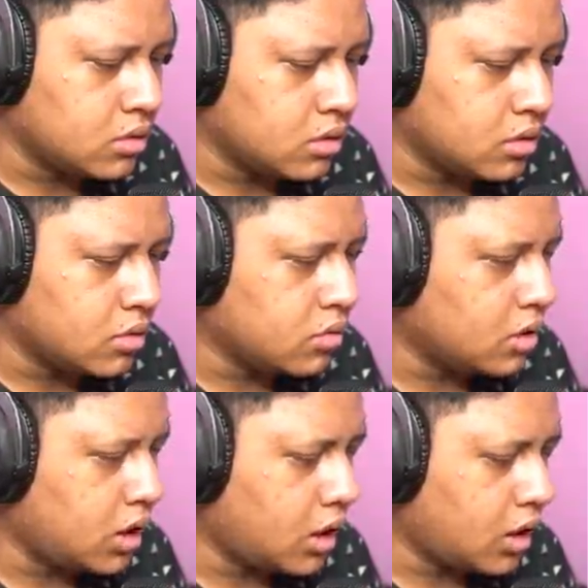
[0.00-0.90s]
Ya
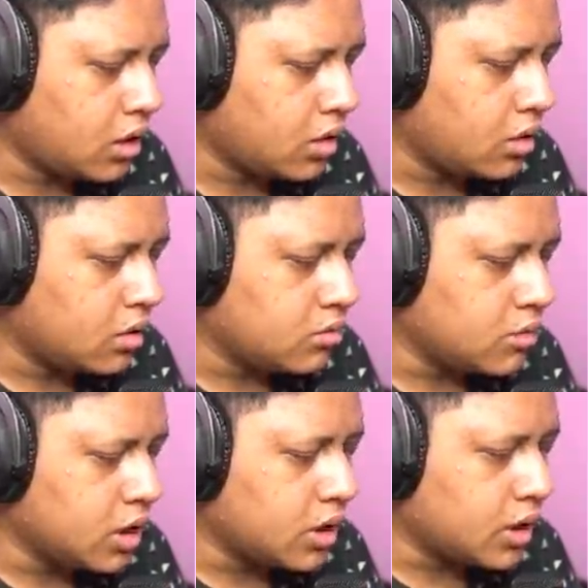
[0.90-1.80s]
udahlah,
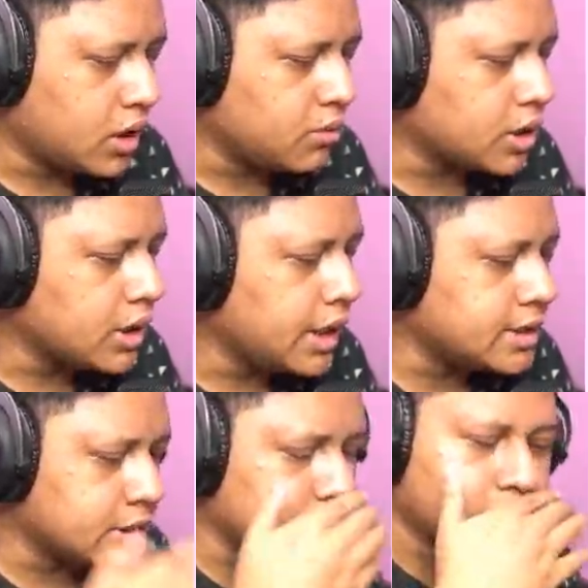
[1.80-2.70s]
biarin lah ya mungkin
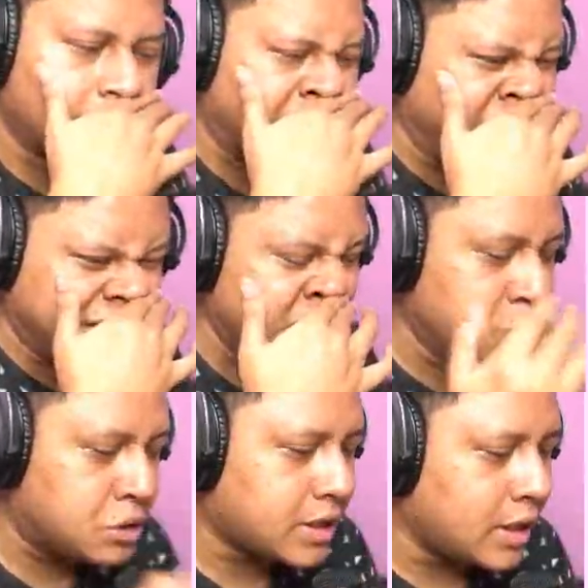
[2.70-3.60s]
DC terus nggak bisa
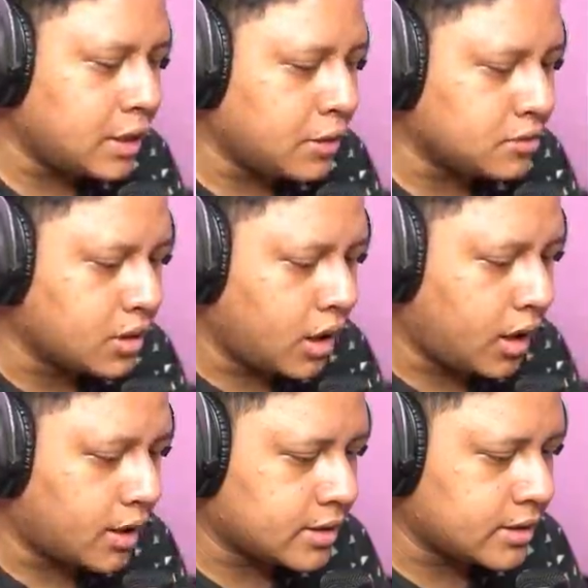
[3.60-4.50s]
diribut kali. Aku juga nggak
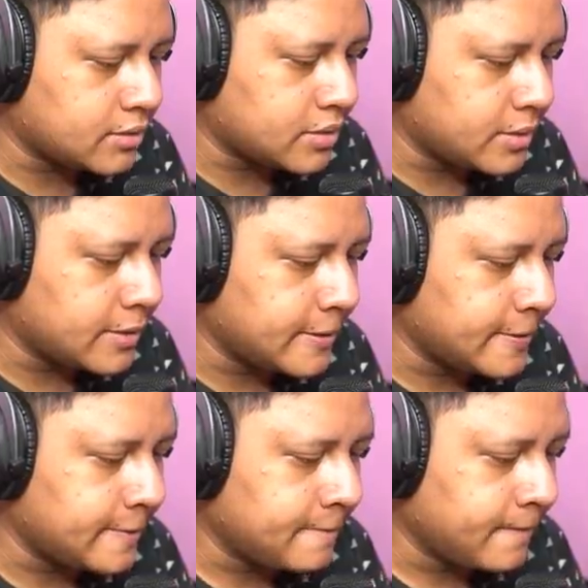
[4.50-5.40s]
ngerti teman-teman.
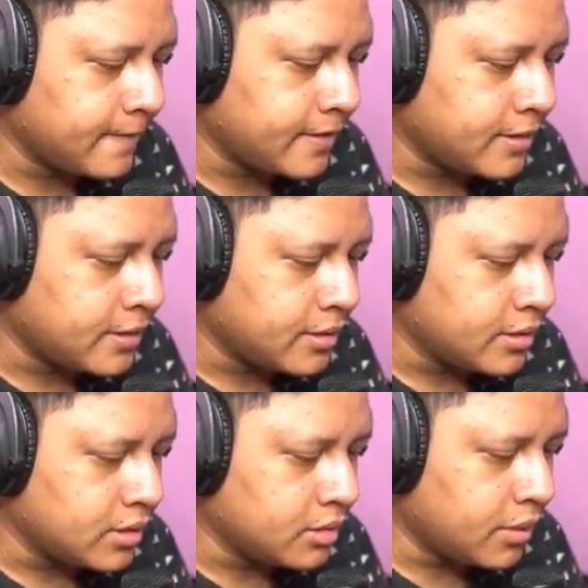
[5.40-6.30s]

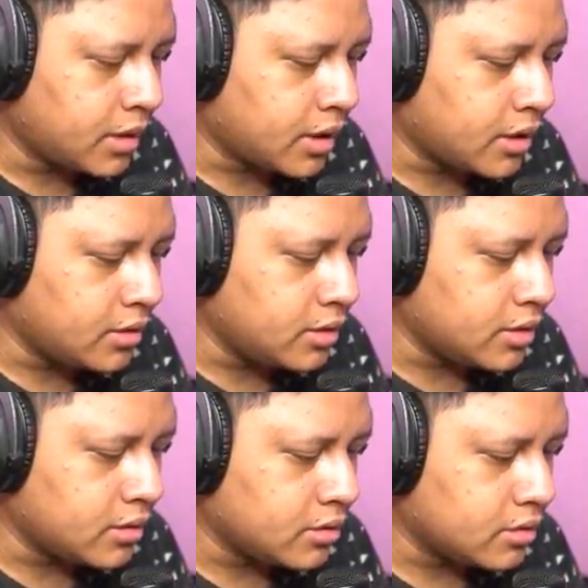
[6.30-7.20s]
Gimana ininya?